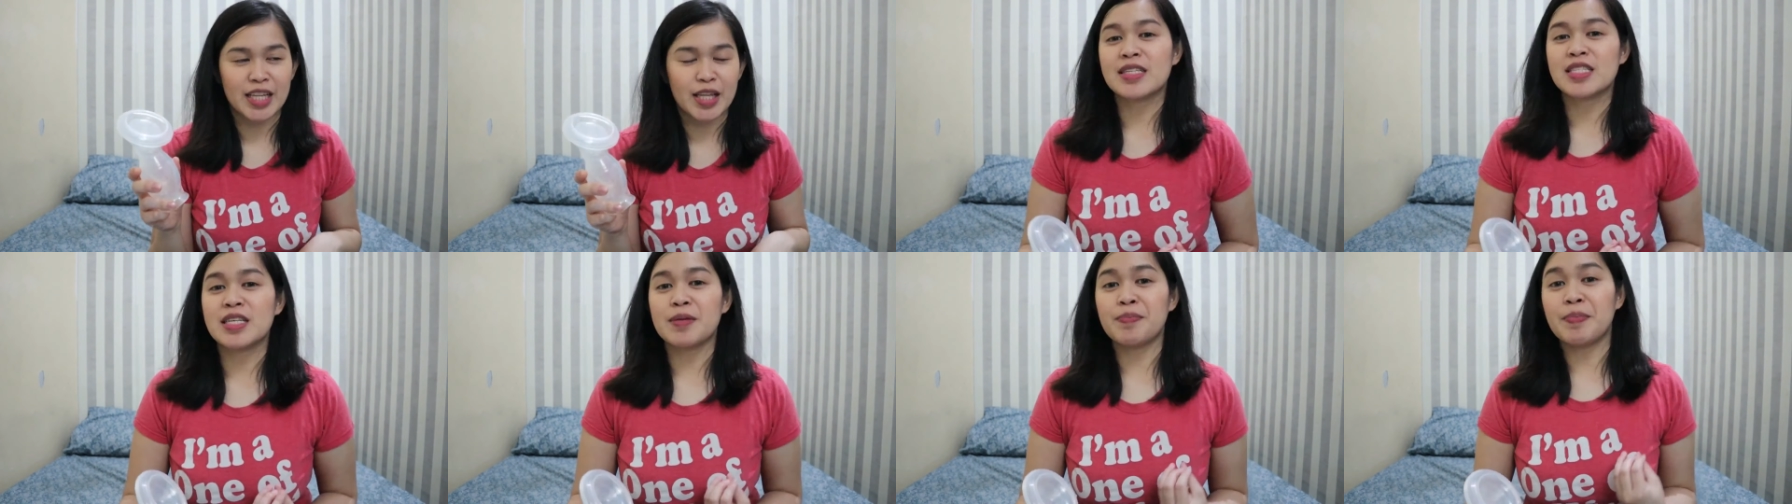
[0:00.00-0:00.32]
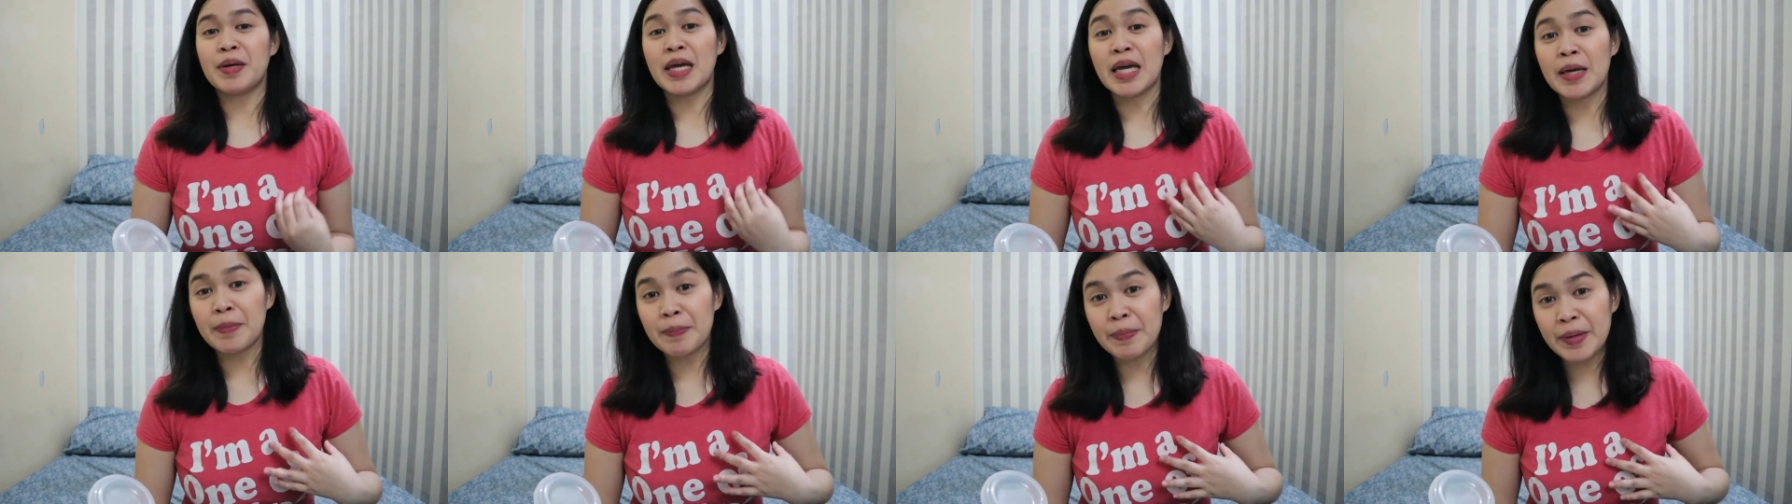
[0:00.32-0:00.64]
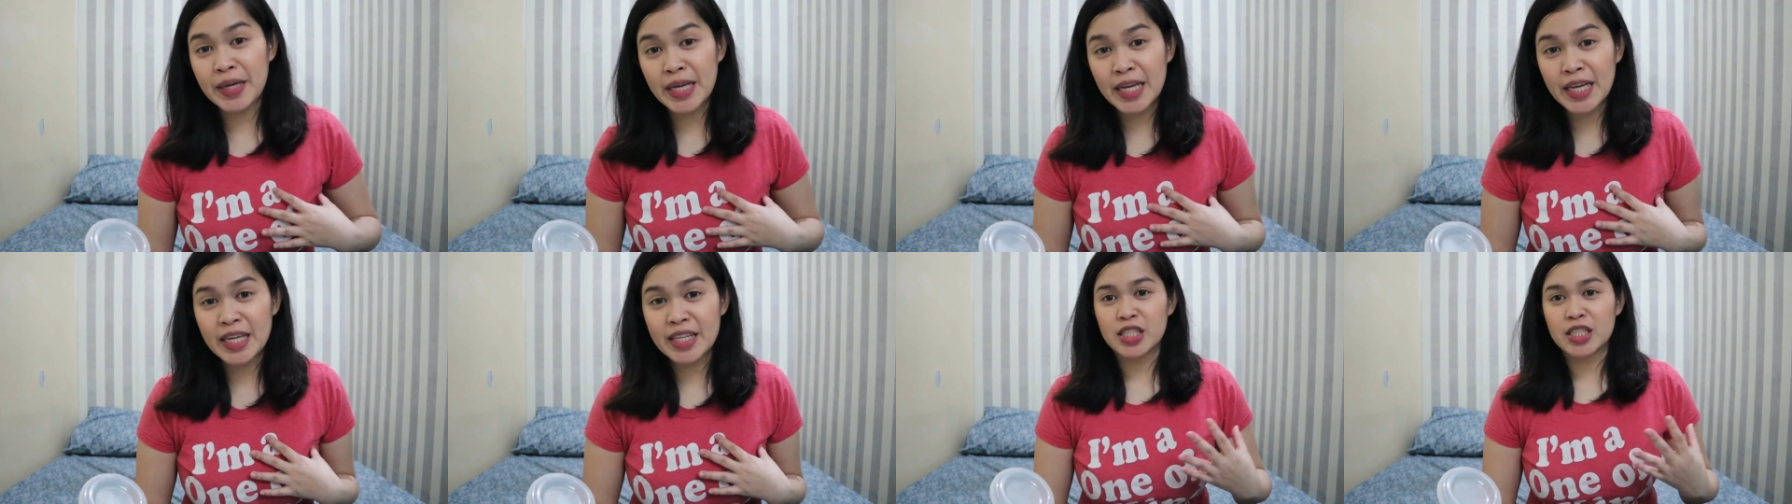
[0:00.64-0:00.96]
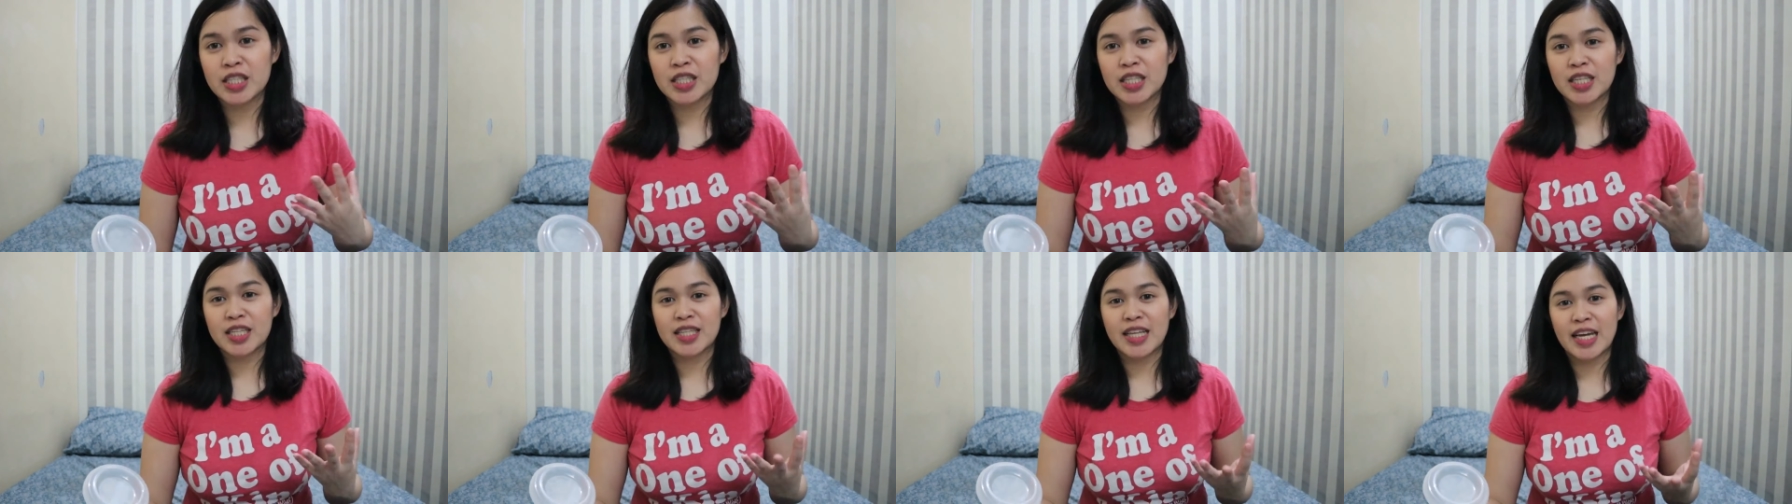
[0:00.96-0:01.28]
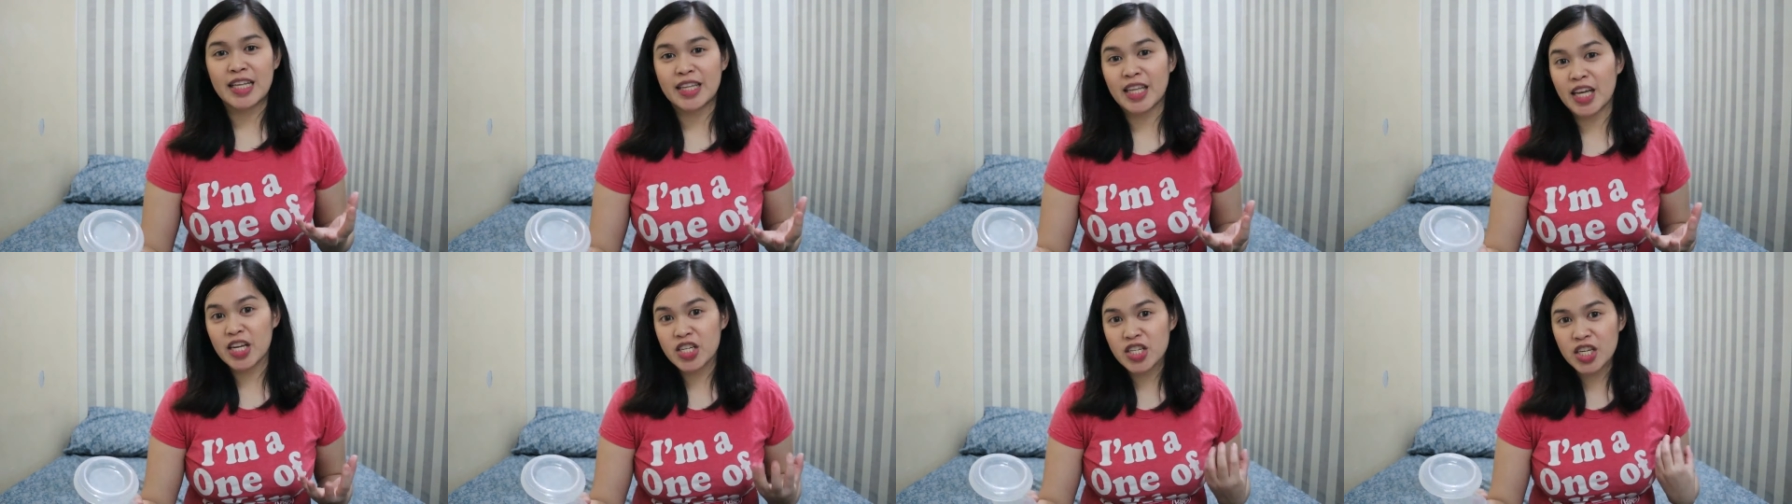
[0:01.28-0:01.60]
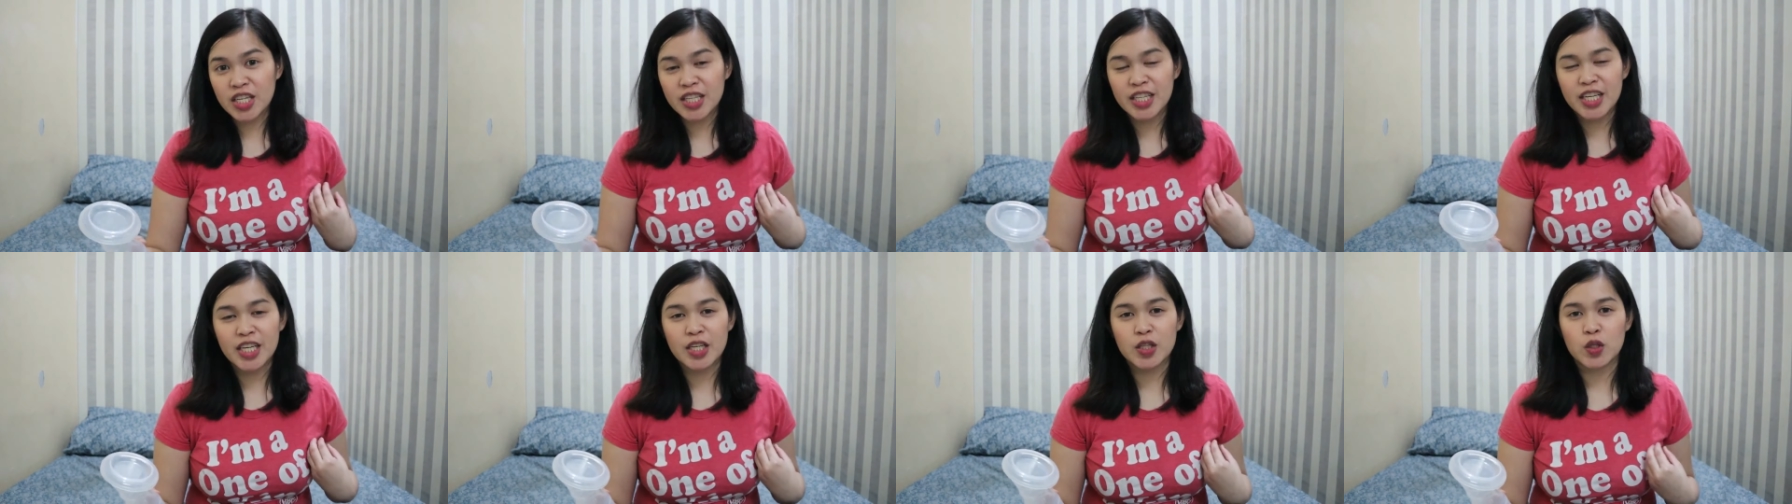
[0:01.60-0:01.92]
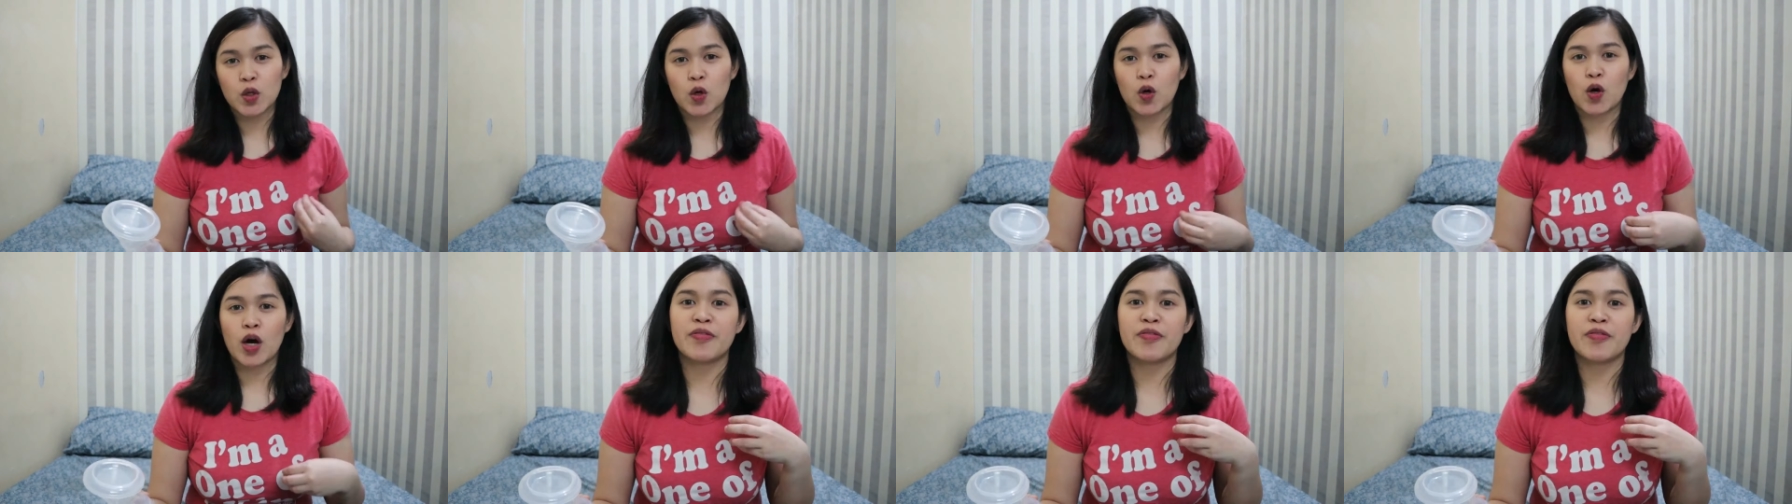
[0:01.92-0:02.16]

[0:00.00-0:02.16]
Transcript: Pag si baby, didede siya dito.